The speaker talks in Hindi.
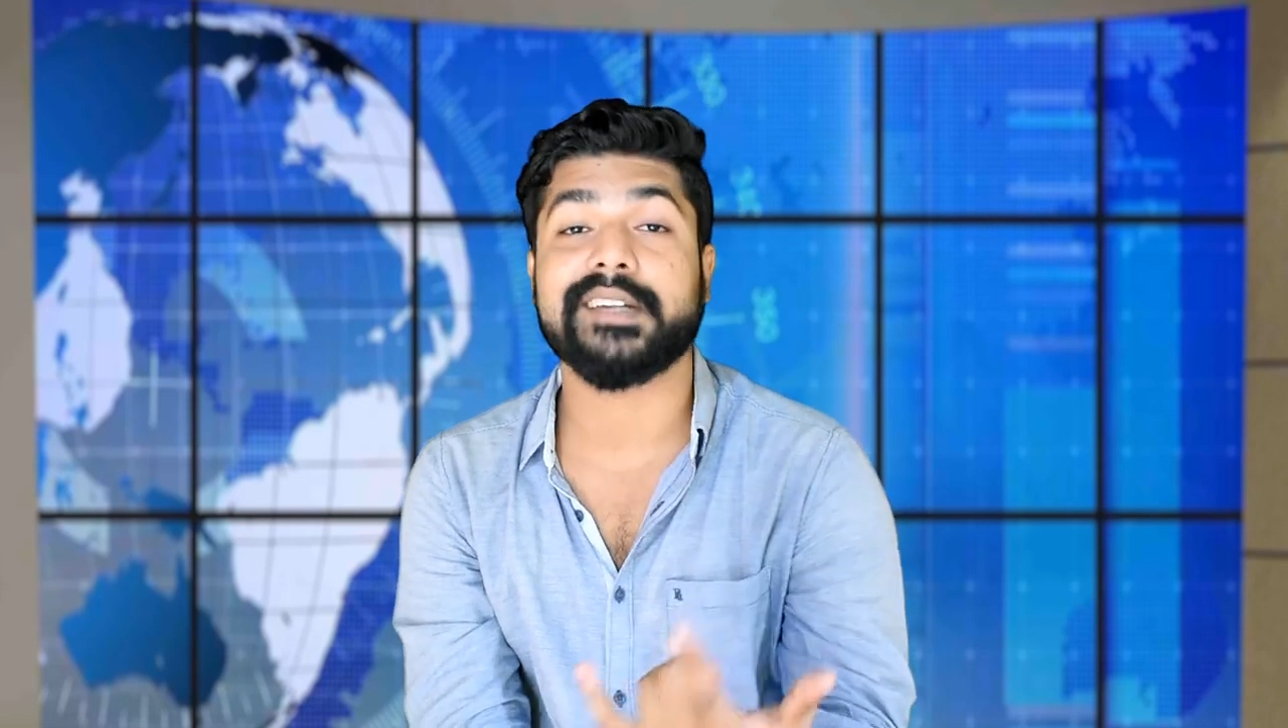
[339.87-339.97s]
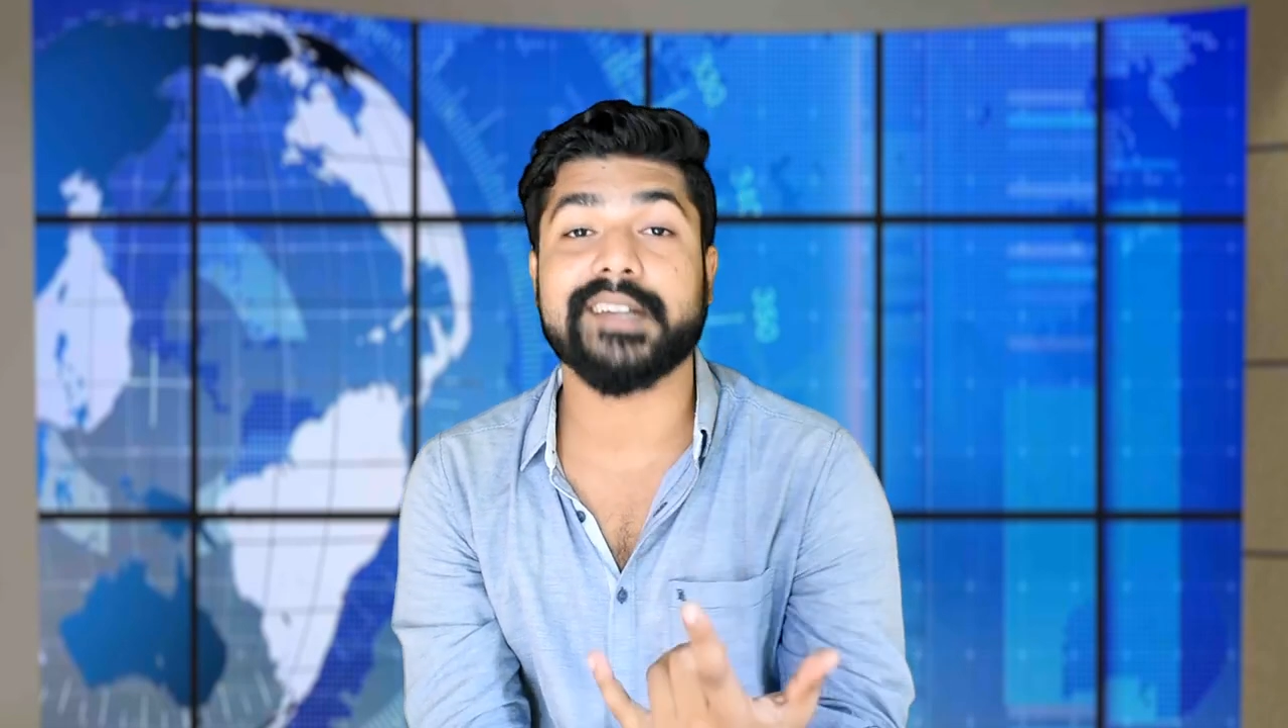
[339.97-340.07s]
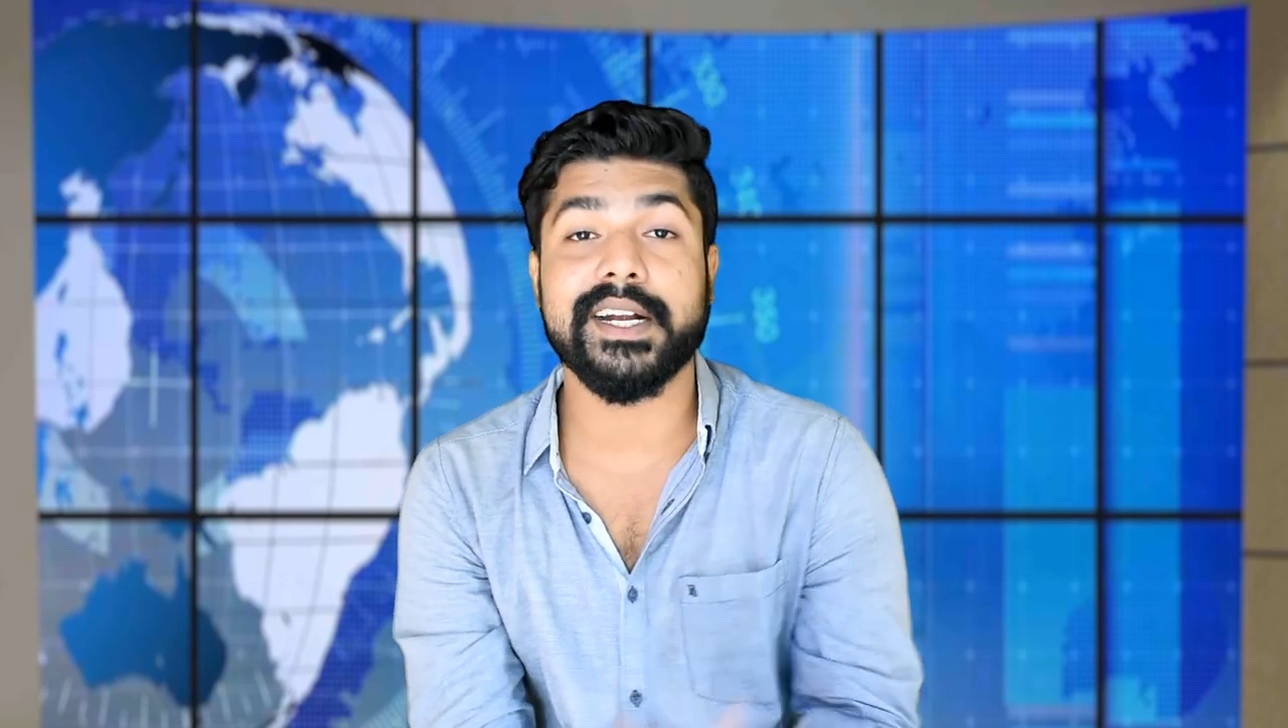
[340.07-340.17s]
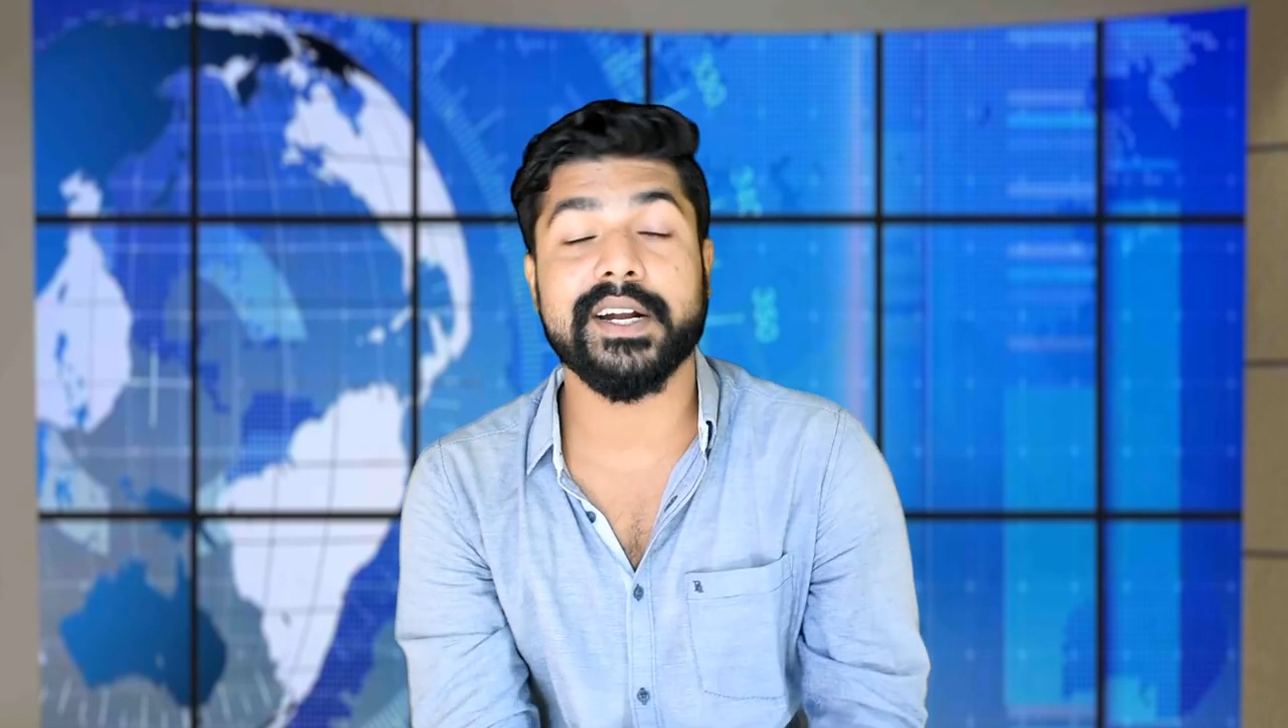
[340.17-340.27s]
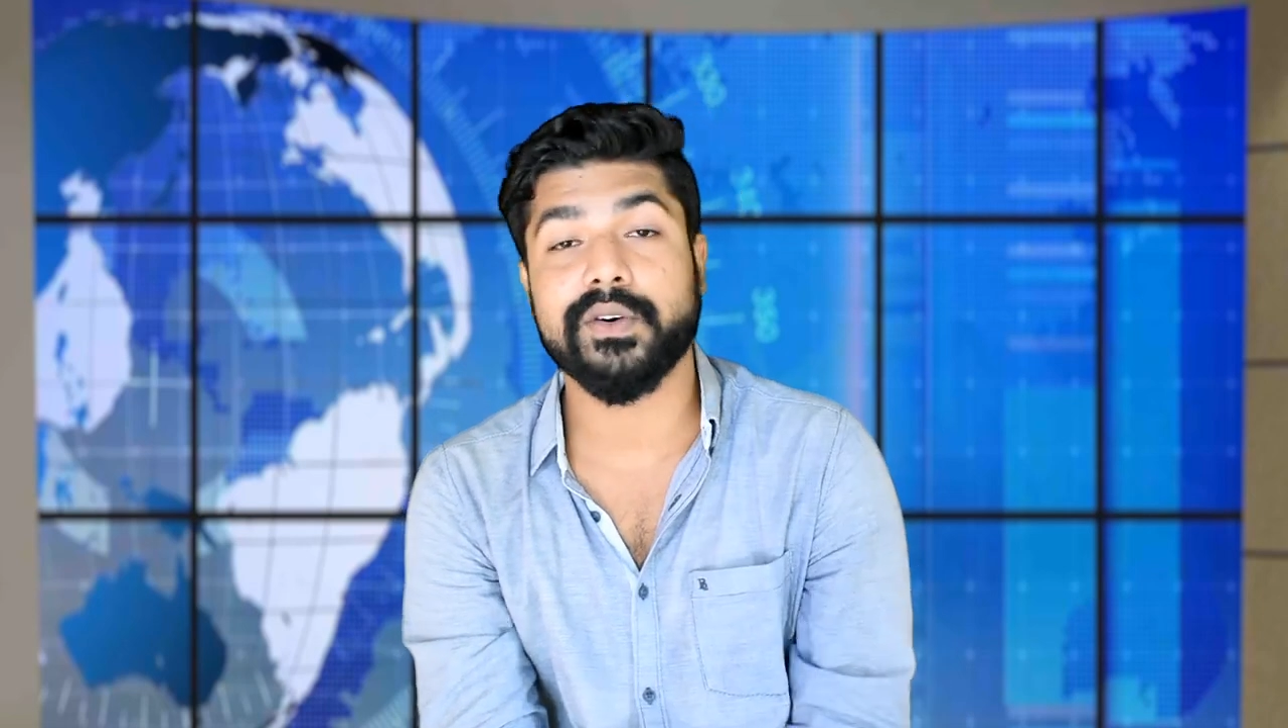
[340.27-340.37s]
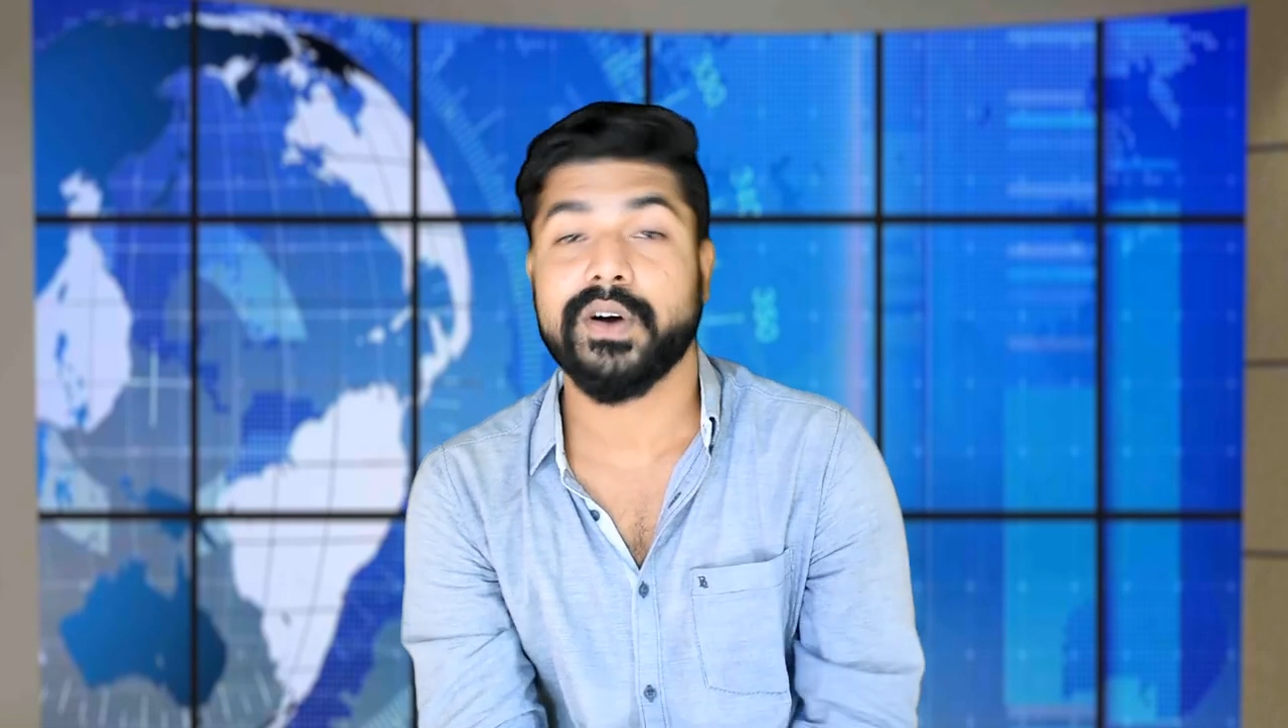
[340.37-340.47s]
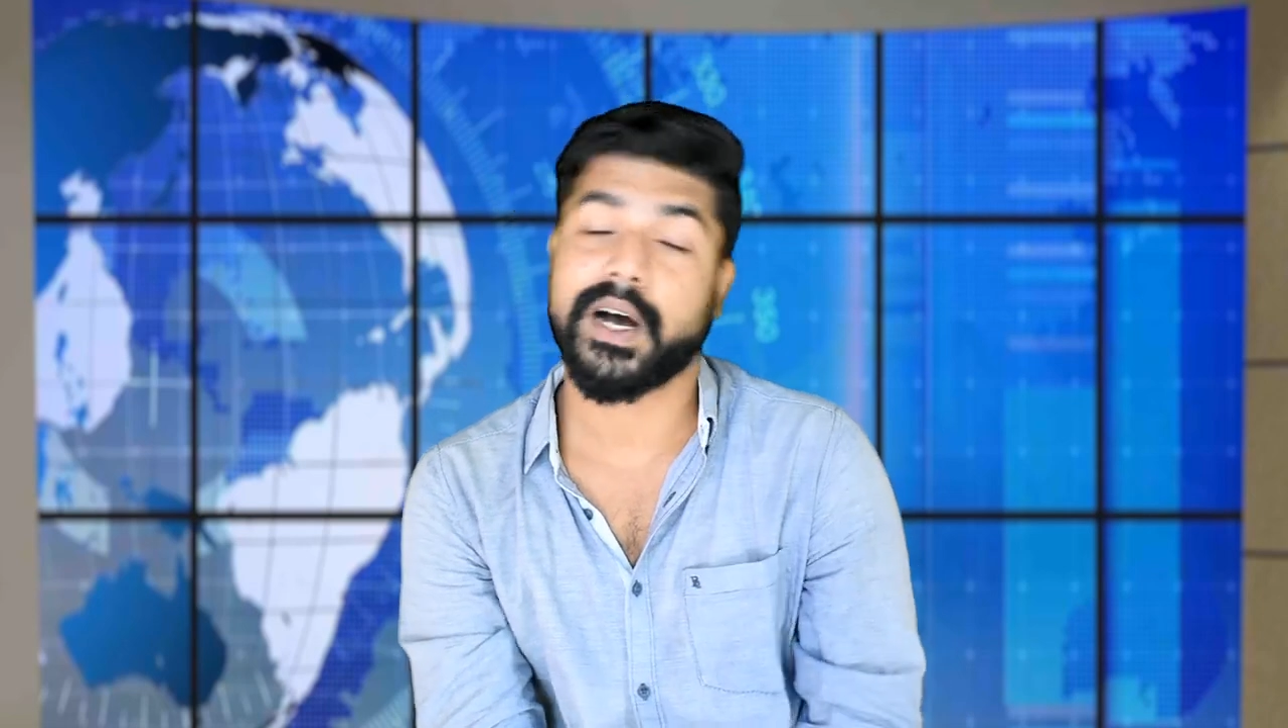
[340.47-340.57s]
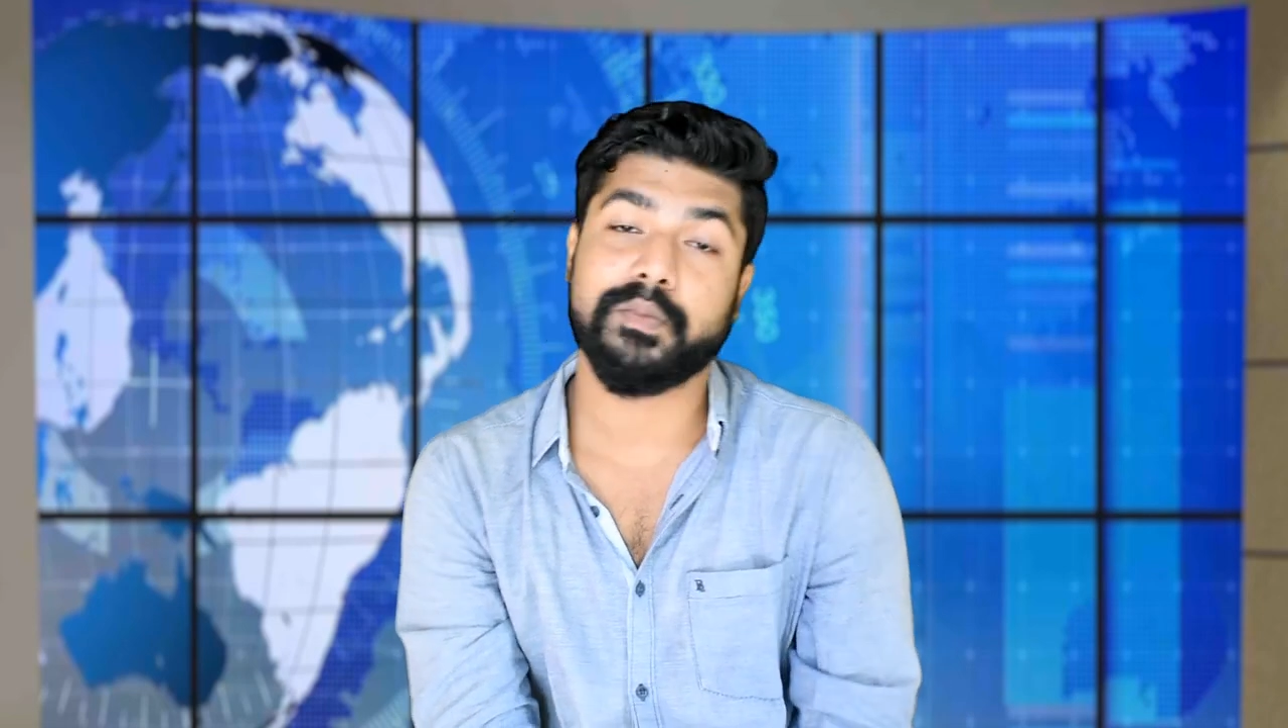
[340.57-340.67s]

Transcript: एक्साइटेड हो